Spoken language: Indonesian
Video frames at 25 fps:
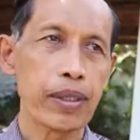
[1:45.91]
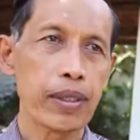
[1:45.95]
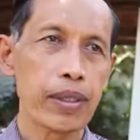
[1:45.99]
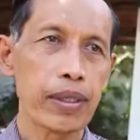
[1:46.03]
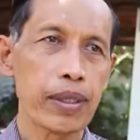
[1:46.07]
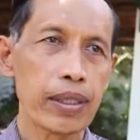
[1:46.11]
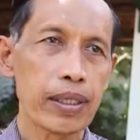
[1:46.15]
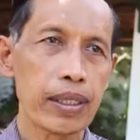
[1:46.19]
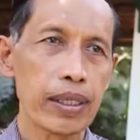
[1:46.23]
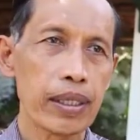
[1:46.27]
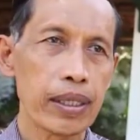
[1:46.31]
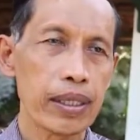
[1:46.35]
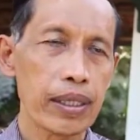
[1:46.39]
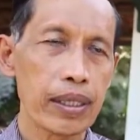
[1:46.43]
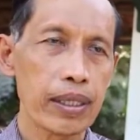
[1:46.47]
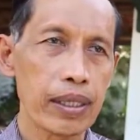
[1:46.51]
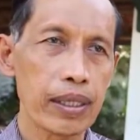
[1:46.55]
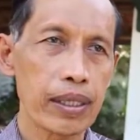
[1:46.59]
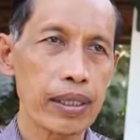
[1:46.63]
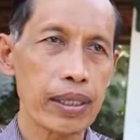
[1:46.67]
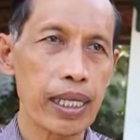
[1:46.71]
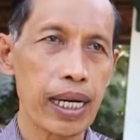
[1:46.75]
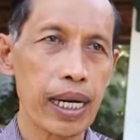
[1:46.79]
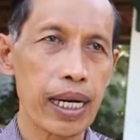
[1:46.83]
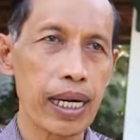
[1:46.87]
Dari
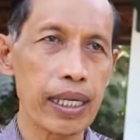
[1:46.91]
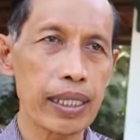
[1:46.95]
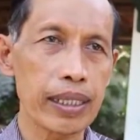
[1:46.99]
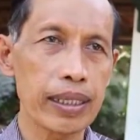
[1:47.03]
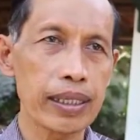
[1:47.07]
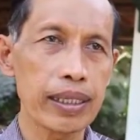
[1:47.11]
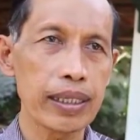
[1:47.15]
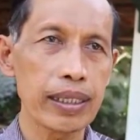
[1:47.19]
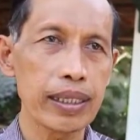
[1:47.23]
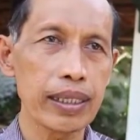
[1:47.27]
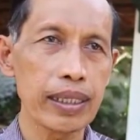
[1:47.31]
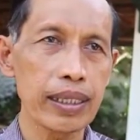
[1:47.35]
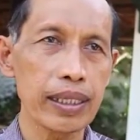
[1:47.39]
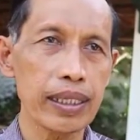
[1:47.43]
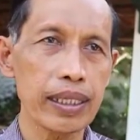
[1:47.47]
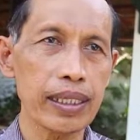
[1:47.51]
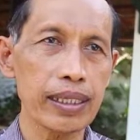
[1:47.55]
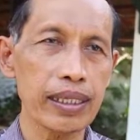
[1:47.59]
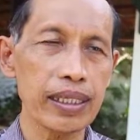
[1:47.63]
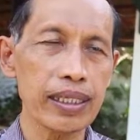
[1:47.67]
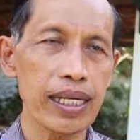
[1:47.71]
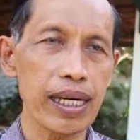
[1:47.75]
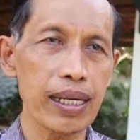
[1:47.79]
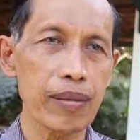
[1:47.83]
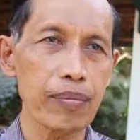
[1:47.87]
dari
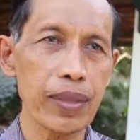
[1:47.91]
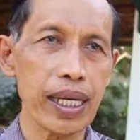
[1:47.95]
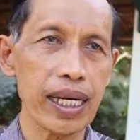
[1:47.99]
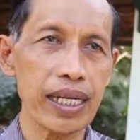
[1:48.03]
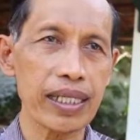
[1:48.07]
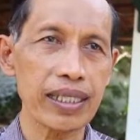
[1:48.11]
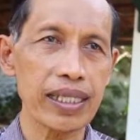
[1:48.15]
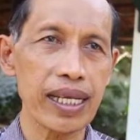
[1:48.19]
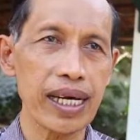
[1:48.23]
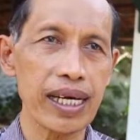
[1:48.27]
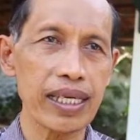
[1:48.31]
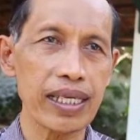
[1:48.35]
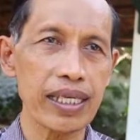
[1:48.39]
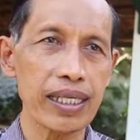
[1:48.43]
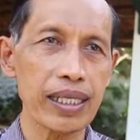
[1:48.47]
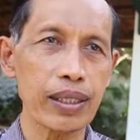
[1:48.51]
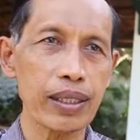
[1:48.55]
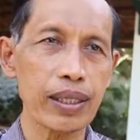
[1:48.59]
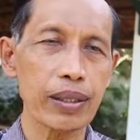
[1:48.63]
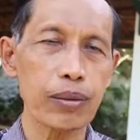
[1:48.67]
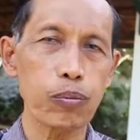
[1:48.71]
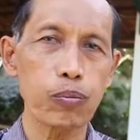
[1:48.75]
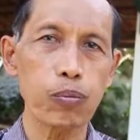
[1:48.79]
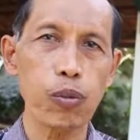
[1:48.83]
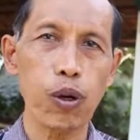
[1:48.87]
Kecamatan
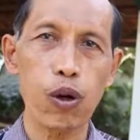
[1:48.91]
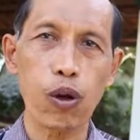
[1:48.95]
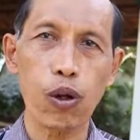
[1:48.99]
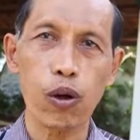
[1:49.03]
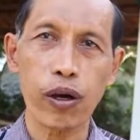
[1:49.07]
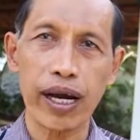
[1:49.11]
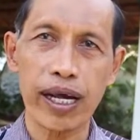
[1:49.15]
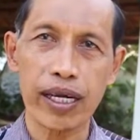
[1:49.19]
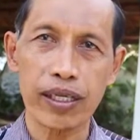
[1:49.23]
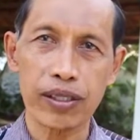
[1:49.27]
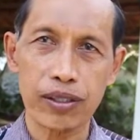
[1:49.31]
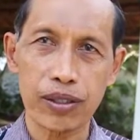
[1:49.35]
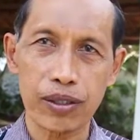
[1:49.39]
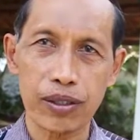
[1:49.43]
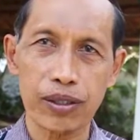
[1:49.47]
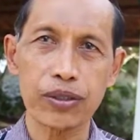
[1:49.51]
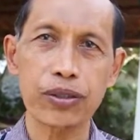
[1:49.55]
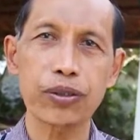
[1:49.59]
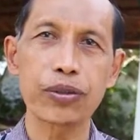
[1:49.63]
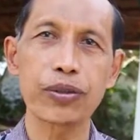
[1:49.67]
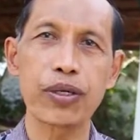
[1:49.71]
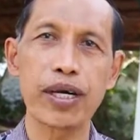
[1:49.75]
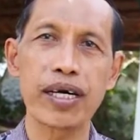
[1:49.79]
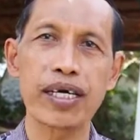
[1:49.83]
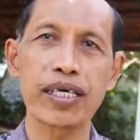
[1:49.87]
Polokarto,
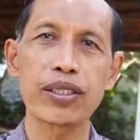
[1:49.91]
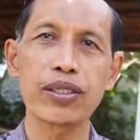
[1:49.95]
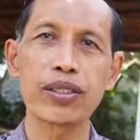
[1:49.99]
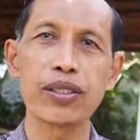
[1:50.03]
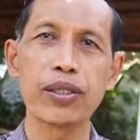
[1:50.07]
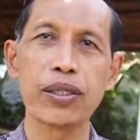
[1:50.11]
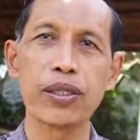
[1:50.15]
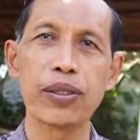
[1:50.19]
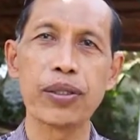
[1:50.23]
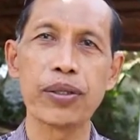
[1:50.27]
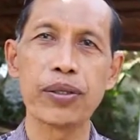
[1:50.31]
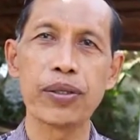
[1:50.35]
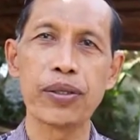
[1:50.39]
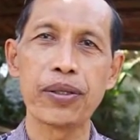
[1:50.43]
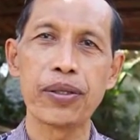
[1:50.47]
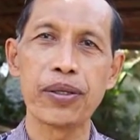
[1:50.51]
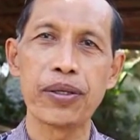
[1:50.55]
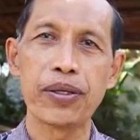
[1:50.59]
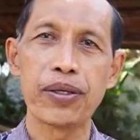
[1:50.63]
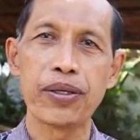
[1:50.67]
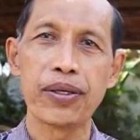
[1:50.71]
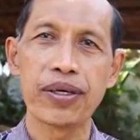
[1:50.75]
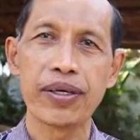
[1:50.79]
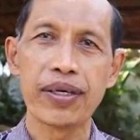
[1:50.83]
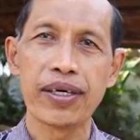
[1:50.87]
Subarjo.
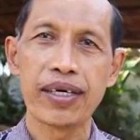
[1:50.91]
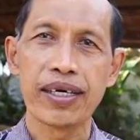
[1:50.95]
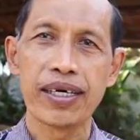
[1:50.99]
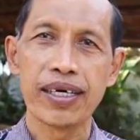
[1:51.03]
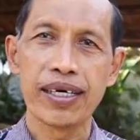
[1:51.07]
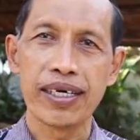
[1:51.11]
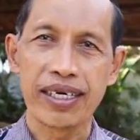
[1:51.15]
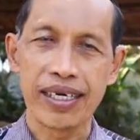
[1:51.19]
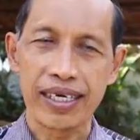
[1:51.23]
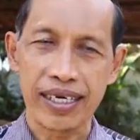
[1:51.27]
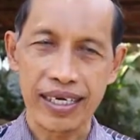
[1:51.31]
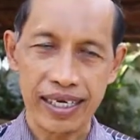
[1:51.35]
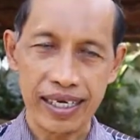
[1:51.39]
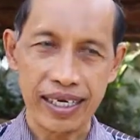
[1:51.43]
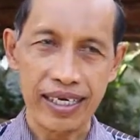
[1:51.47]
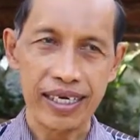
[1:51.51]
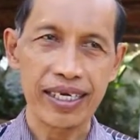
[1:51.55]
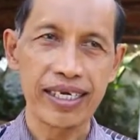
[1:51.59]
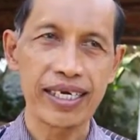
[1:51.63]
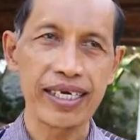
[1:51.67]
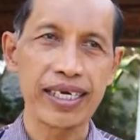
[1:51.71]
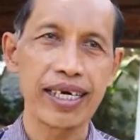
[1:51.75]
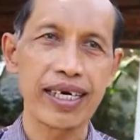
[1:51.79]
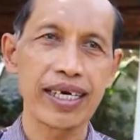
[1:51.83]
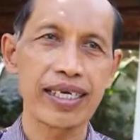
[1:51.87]
Ya?
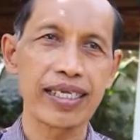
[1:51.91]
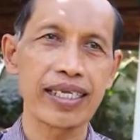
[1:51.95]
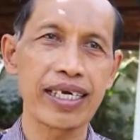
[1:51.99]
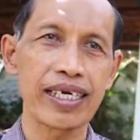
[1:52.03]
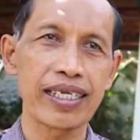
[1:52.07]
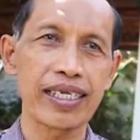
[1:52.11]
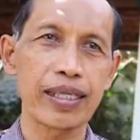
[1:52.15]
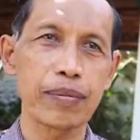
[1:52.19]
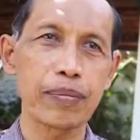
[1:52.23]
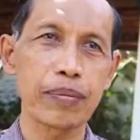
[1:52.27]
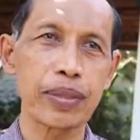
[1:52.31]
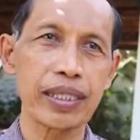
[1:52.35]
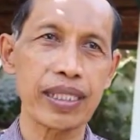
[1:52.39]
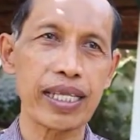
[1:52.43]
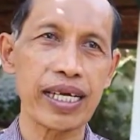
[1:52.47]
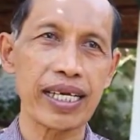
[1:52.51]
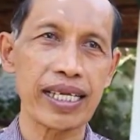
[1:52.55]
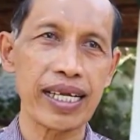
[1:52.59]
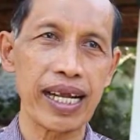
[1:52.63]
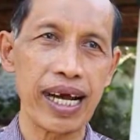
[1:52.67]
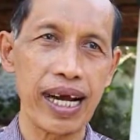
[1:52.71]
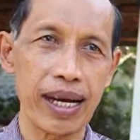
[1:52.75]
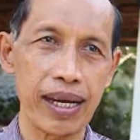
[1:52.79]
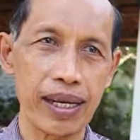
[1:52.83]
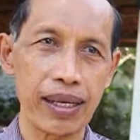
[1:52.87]
Iya, dari
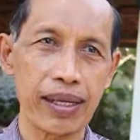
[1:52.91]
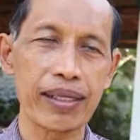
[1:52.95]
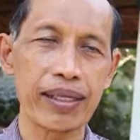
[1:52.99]
peternak.